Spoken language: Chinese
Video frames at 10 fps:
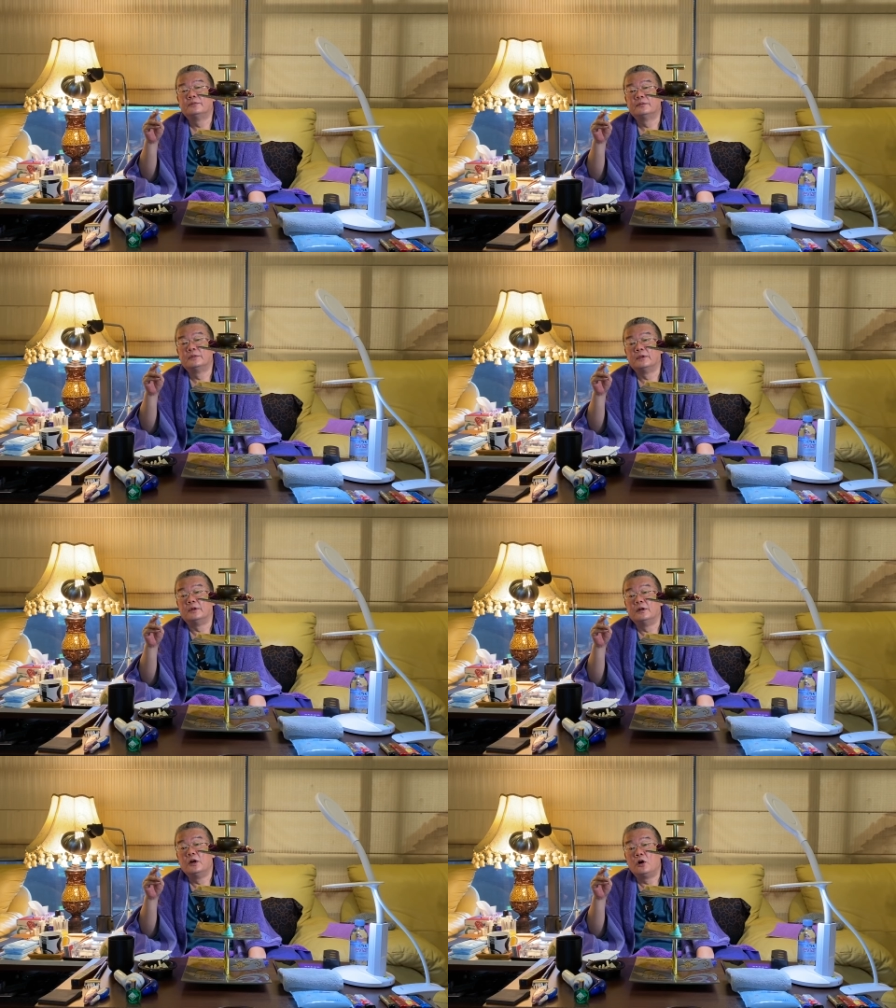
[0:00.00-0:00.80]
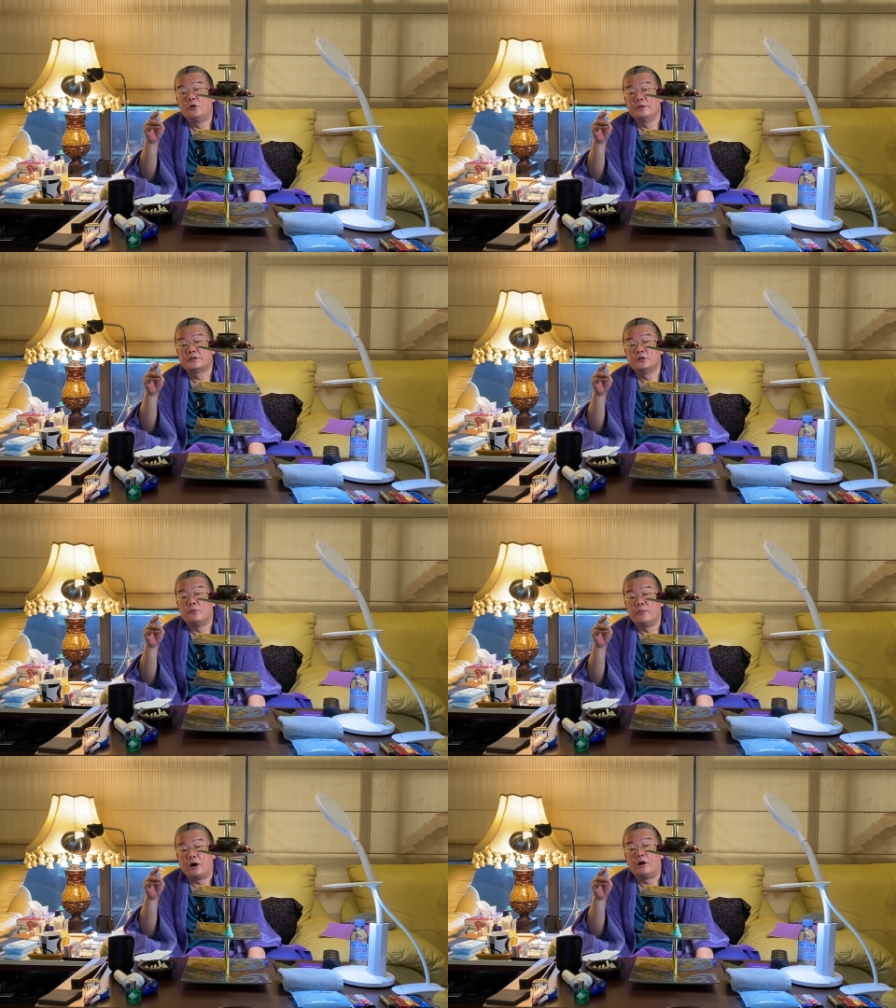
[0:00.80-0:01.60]
我后面是用
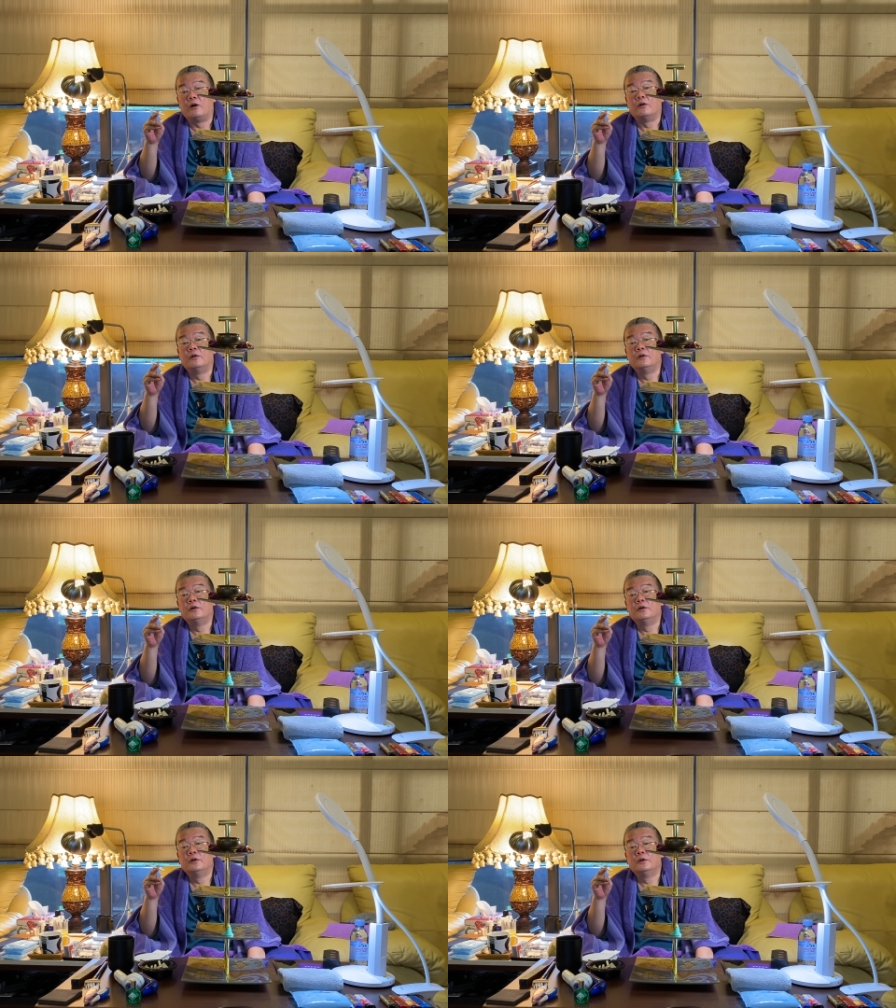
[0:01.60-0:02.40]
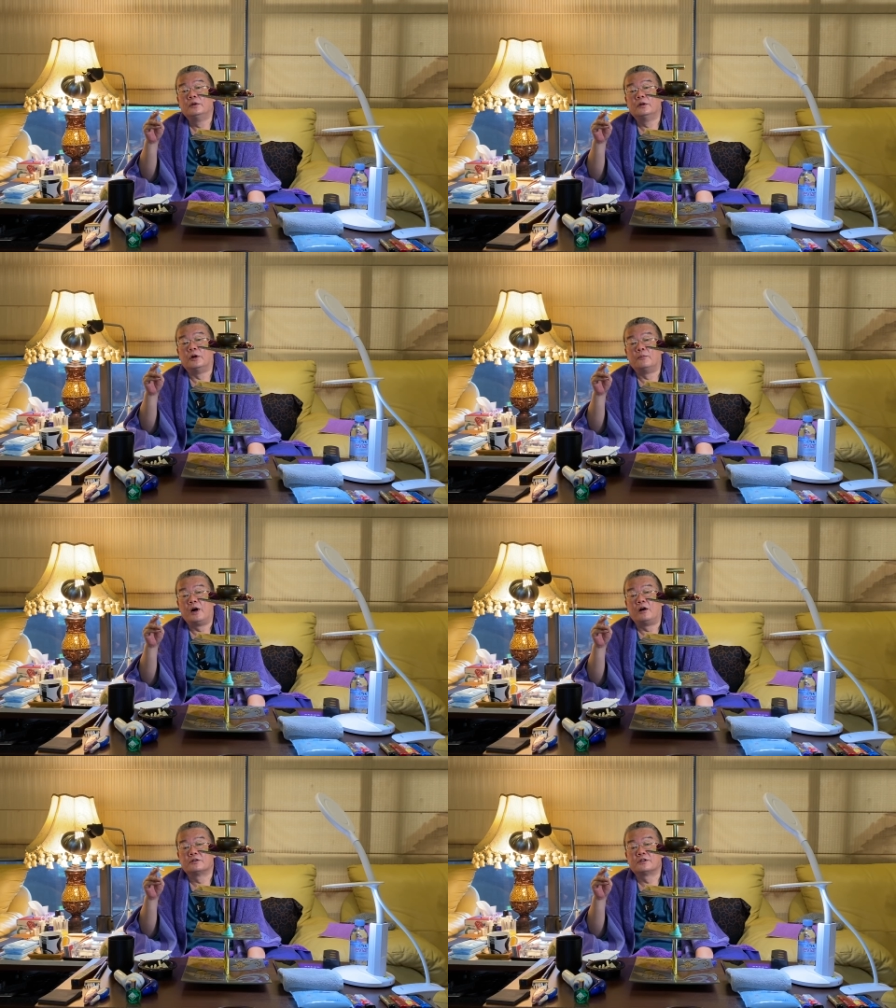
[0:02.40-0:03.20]
冒号，冒
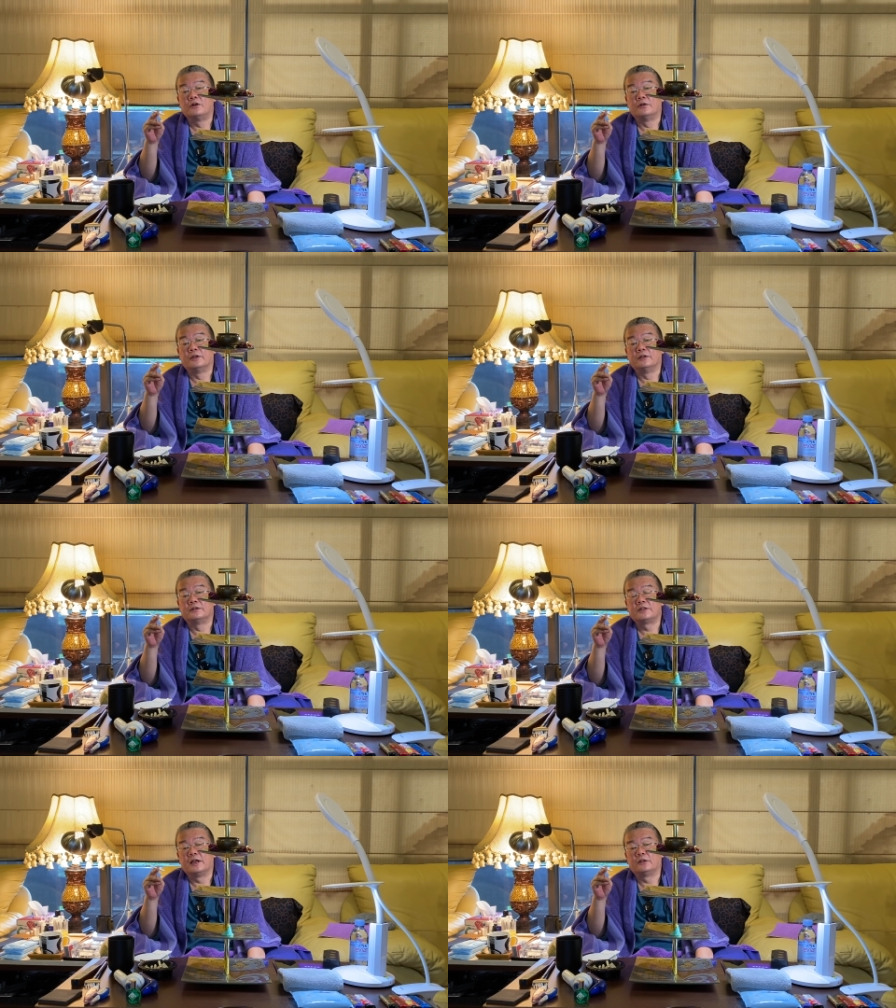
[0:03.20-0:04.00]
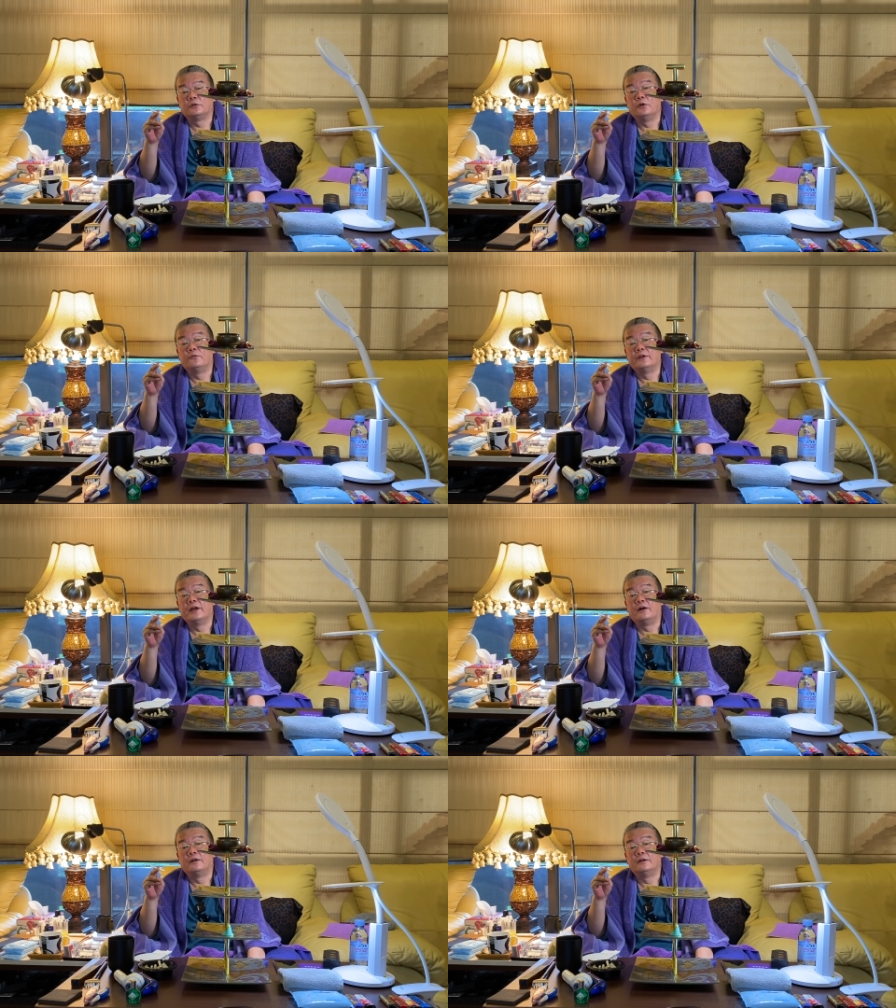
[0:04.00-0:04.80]
号之后呢，再来都用分
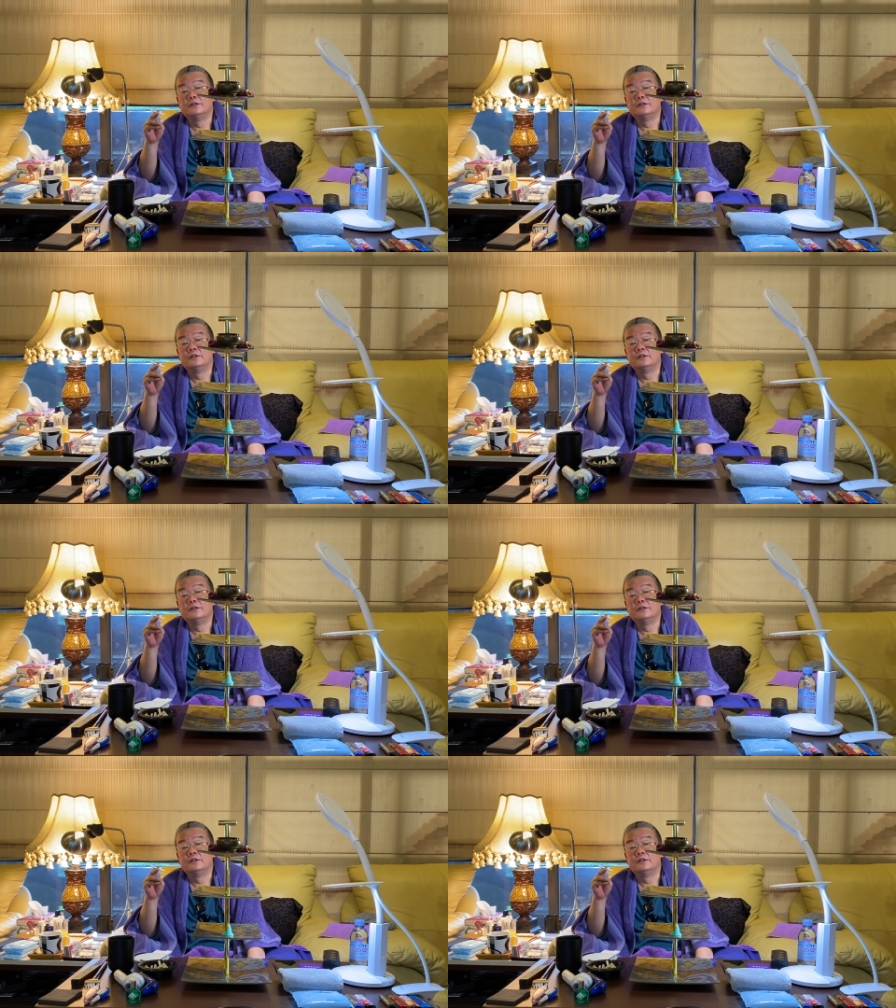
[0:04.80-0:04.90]
号哈。